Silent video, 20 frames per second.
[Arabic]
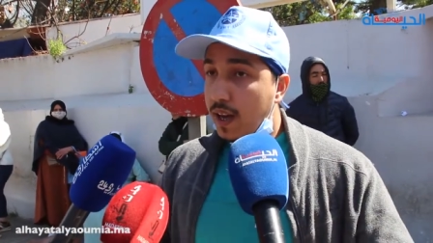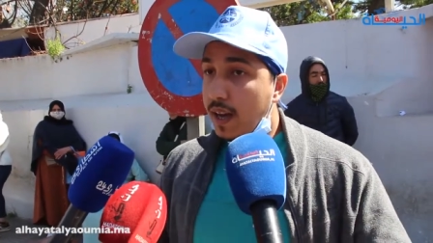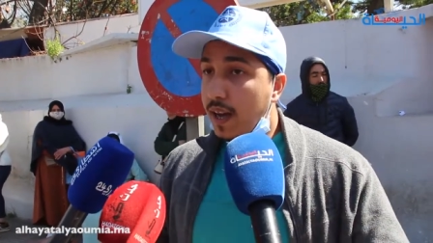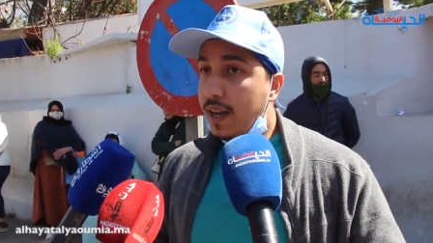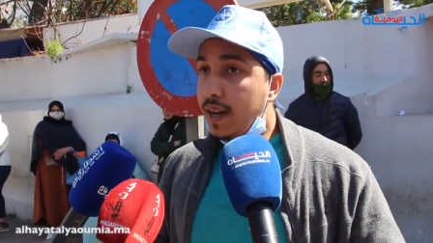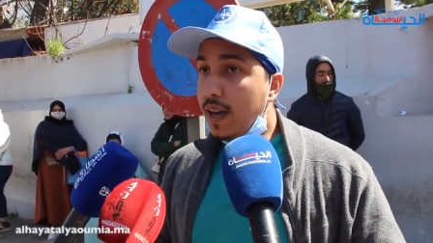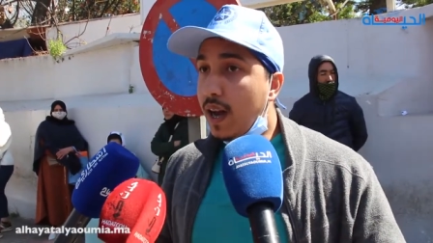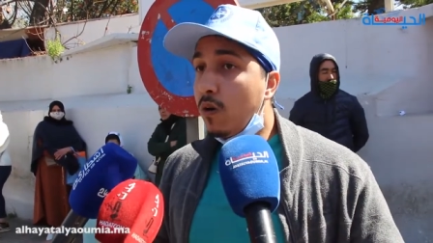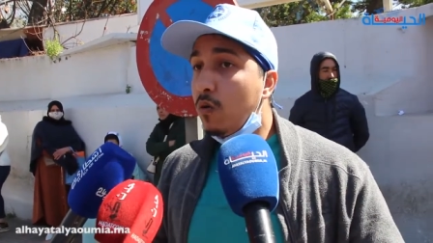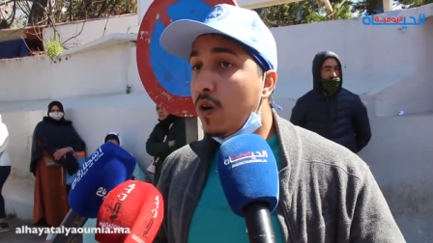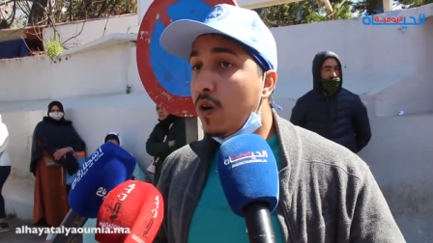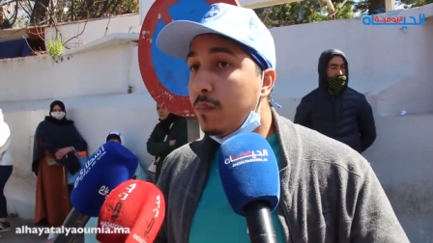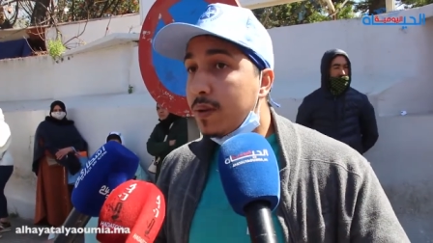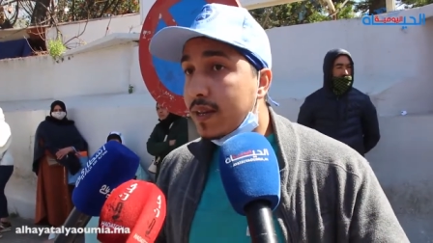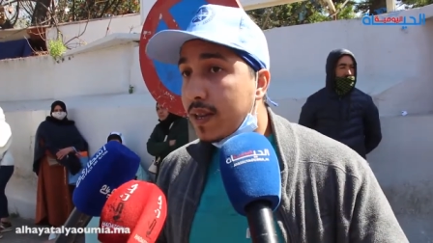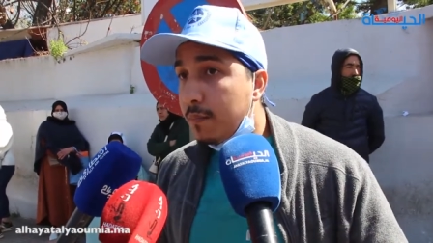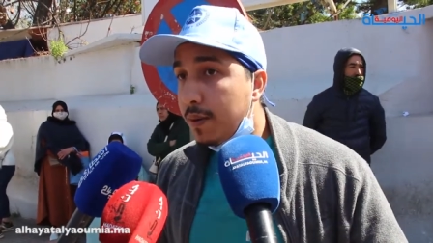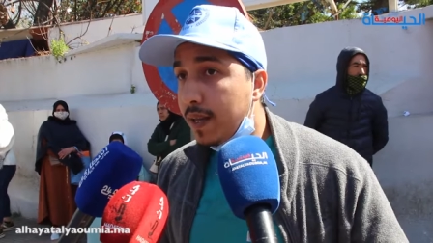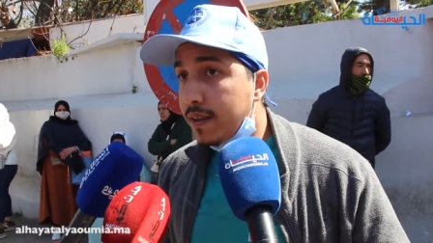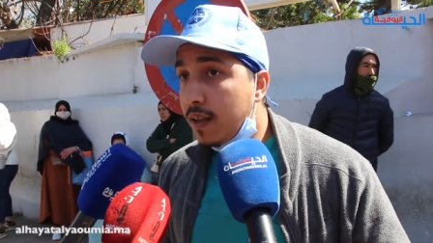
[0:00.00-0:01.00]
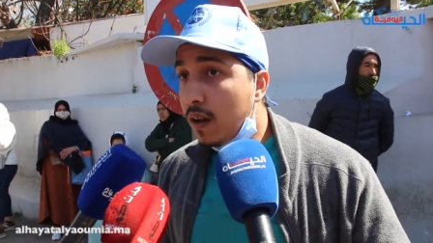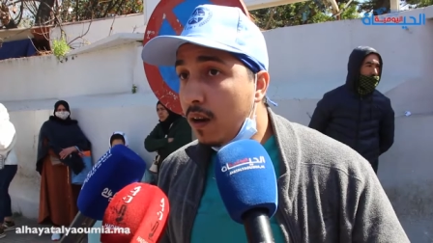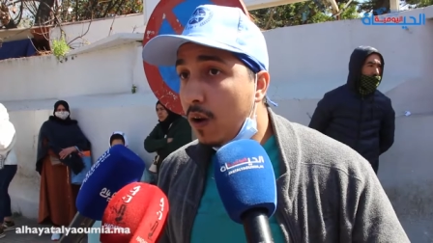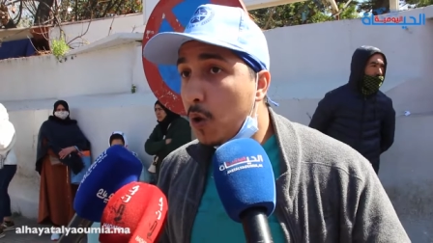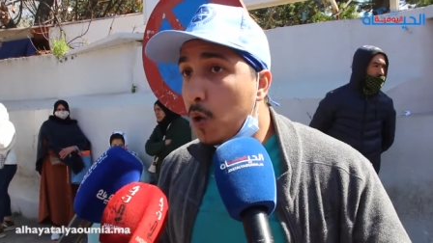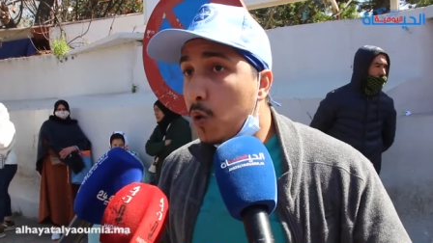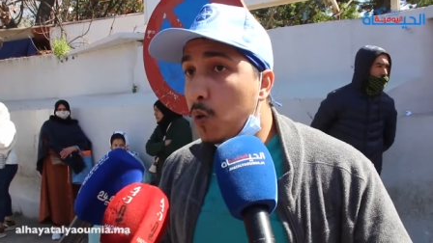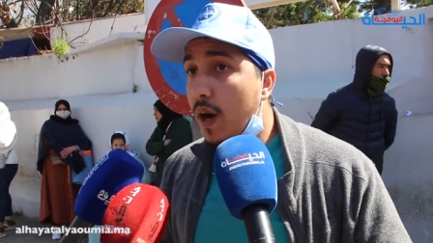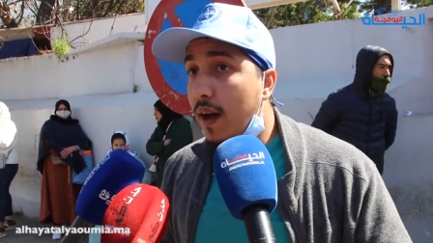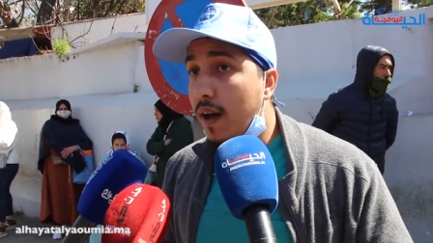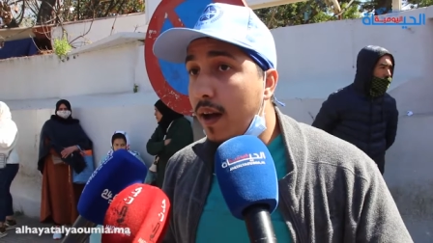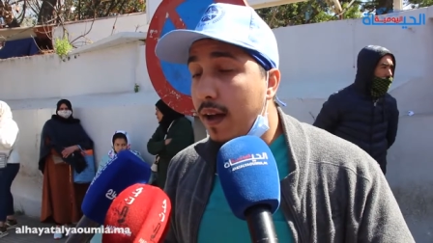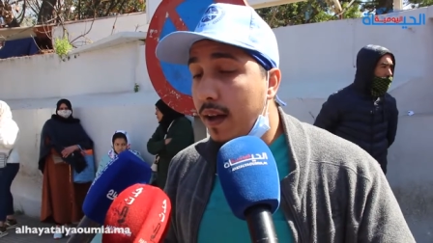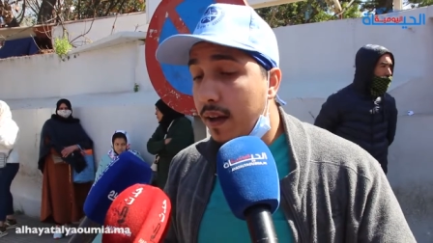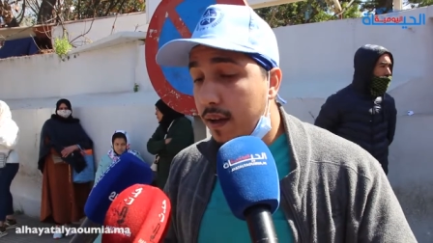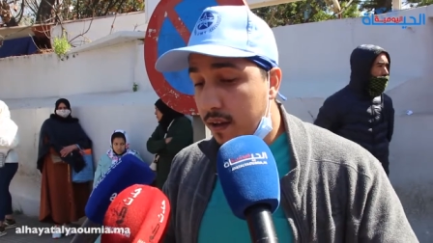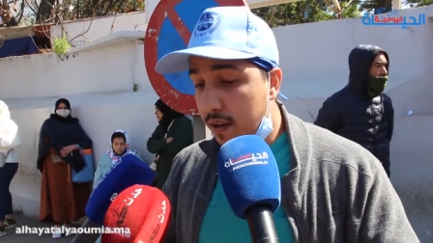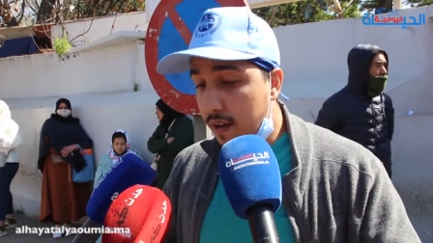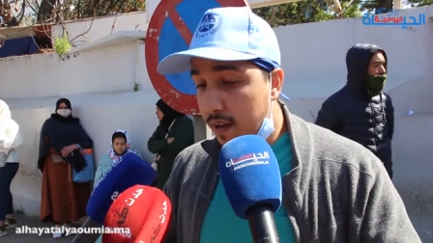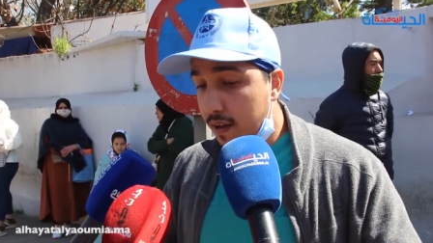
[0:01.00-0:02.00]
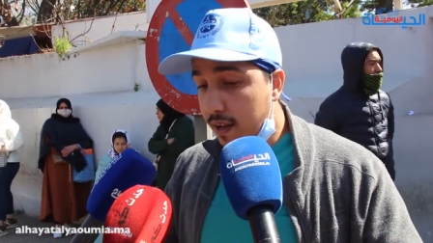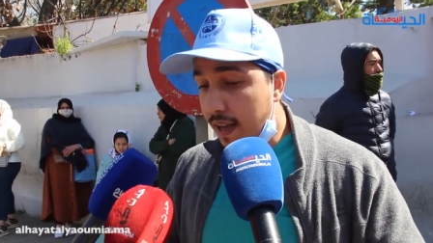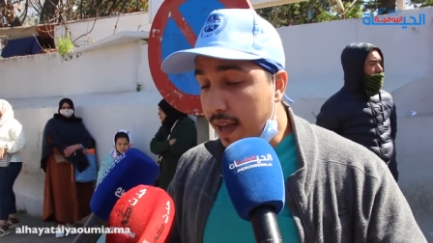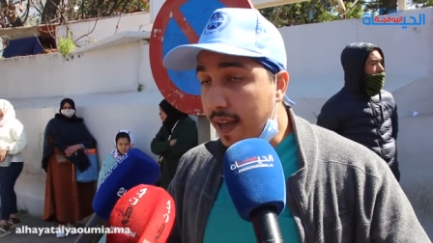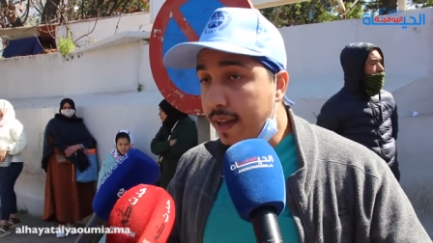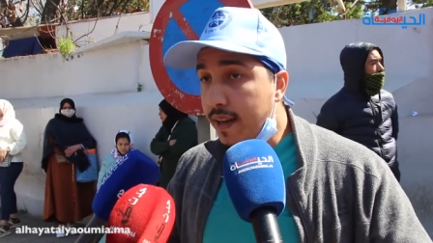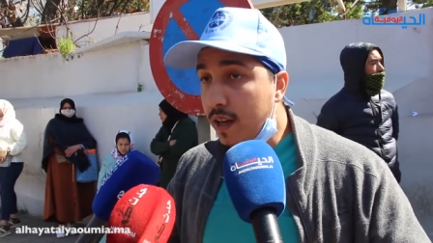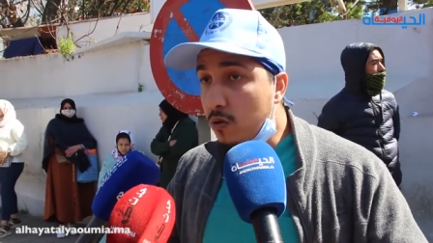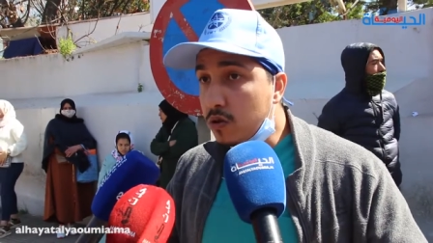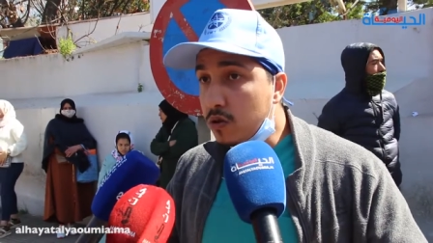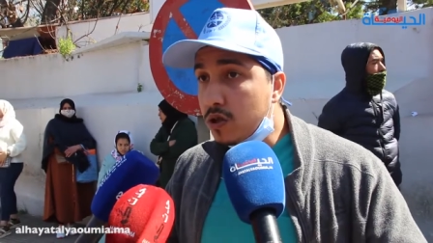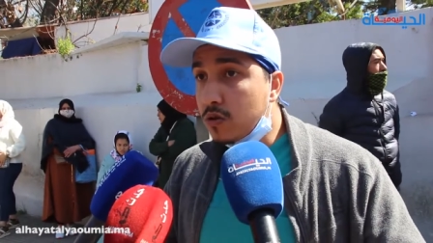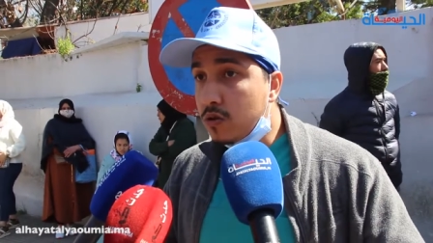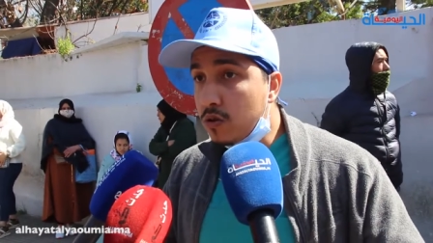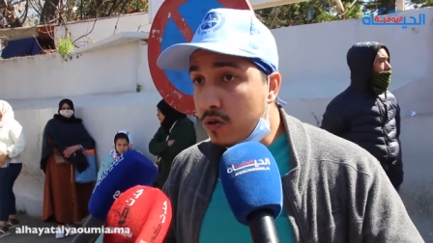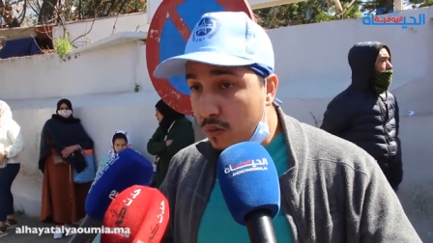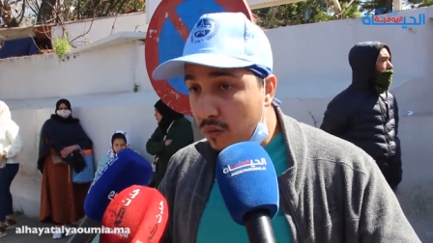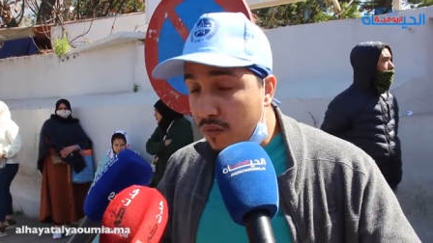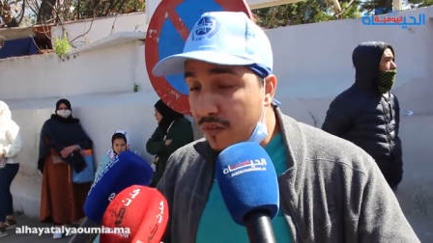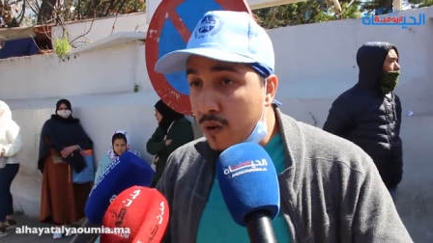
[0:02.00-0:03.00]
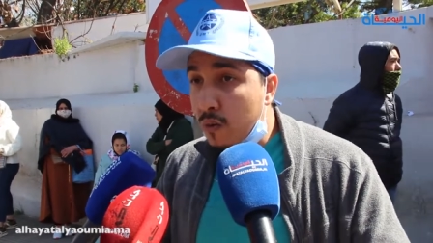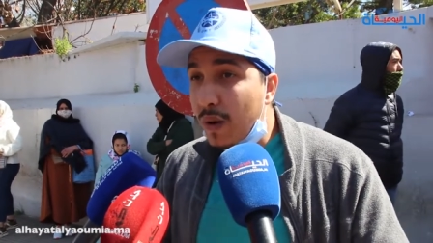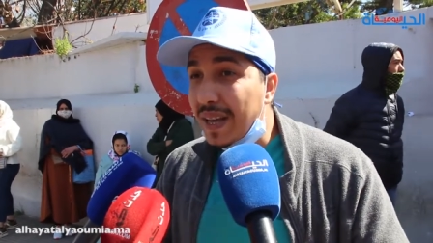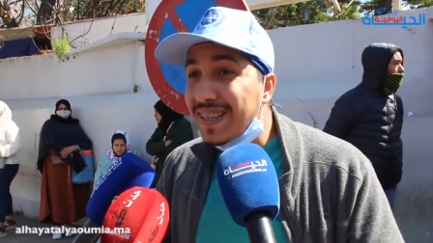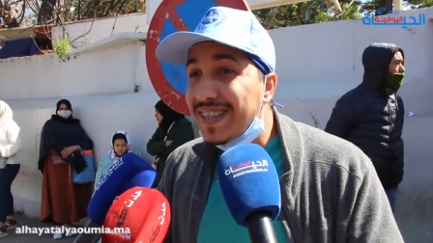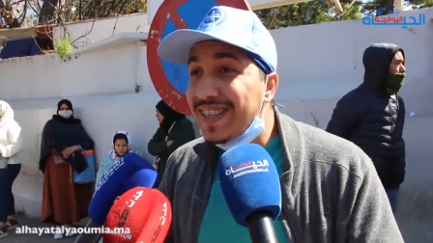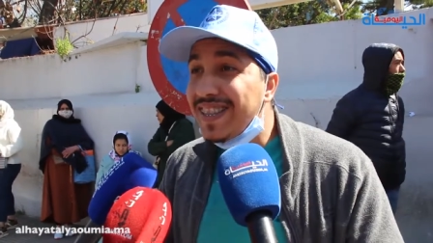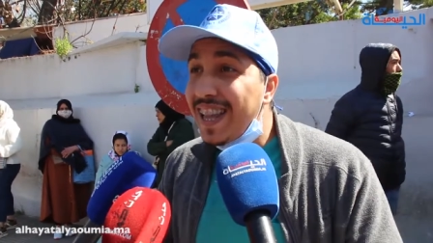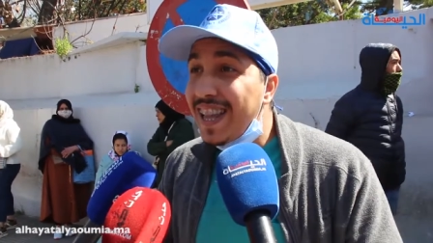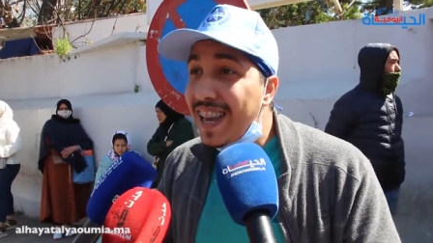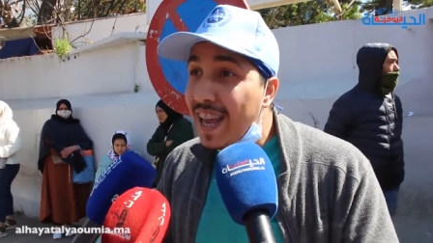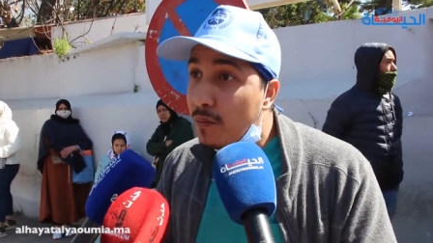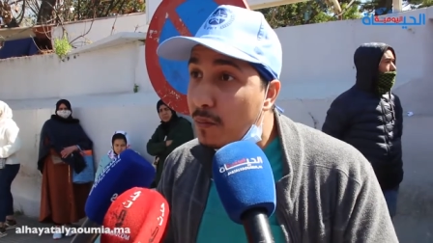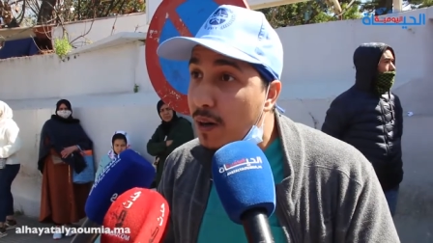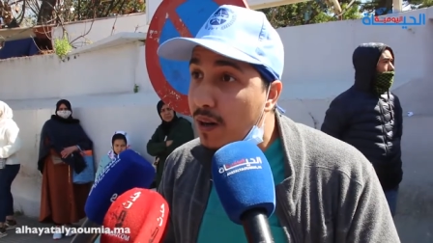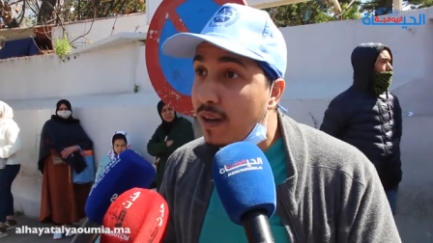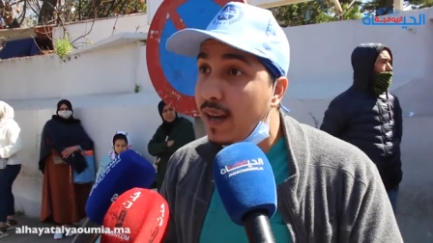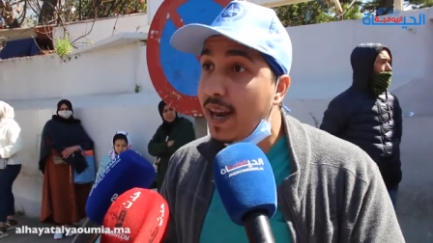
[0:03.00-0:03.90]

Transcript: حنا اول مطلب عندنا هو انه تكون وفر واحد السلامه